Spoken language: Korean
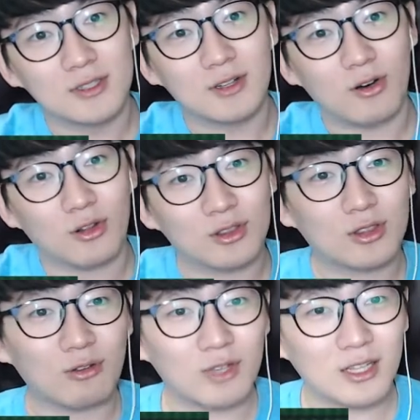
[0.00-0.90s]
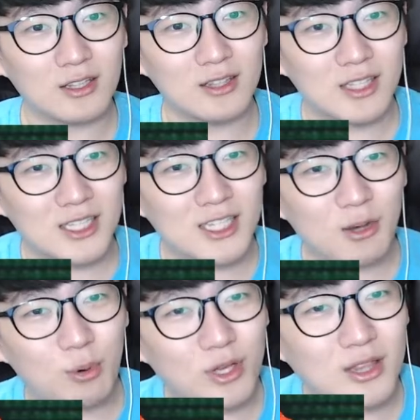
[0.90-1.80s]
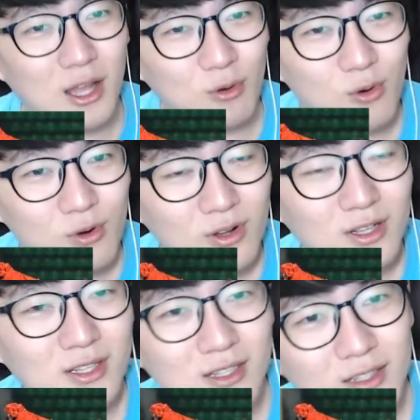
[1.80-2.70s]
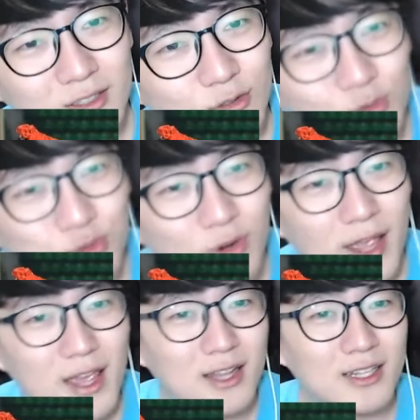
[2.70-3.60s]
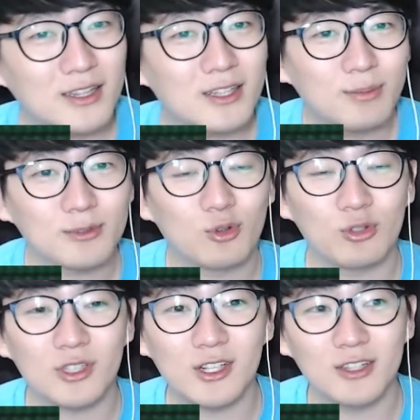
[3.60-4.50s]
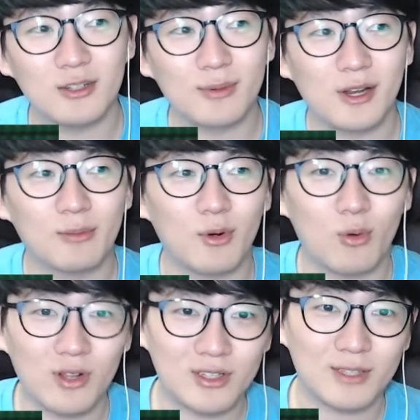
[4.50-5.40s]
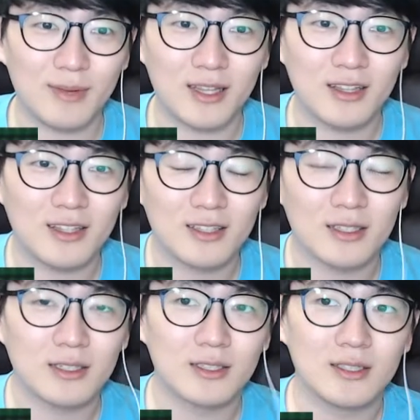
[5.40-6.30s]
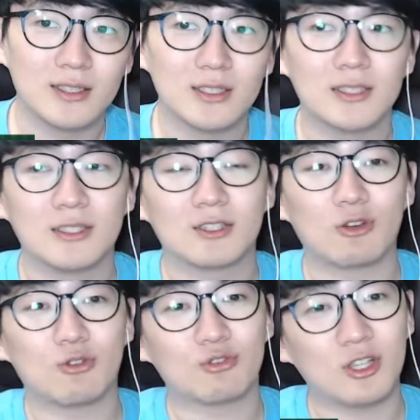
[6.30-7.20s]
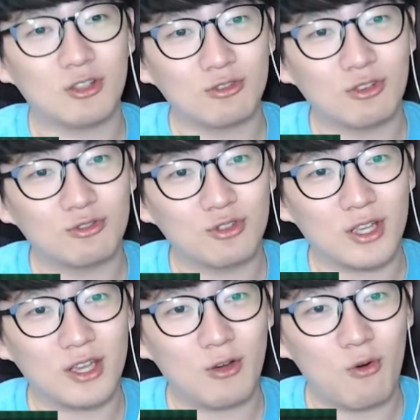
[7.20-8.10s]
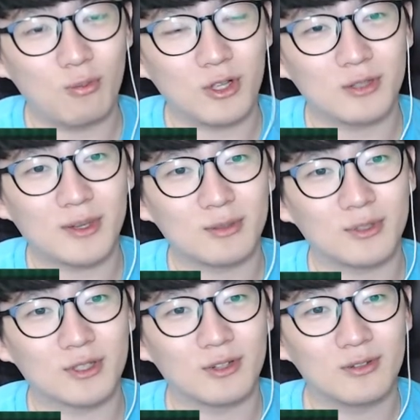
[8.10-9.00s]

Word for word: 어떻게든 이겨보겠다고 9회에 린드 조시 린드블럼을 올렸지만 결국 최정 선수에게 홈런을 맞으면서